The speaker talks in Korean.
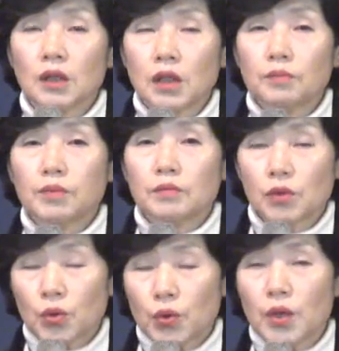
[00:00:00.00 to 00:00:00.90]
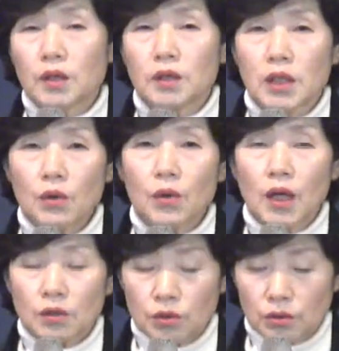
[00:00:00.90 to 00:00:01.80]
기쁨으로 교회를
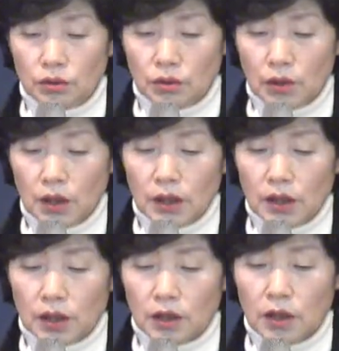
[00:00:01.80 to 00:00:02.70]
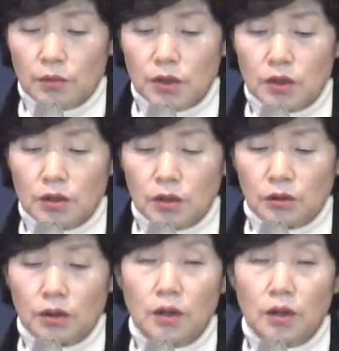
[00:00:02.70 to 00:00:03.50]
세워갈 수 있기 때문이죠.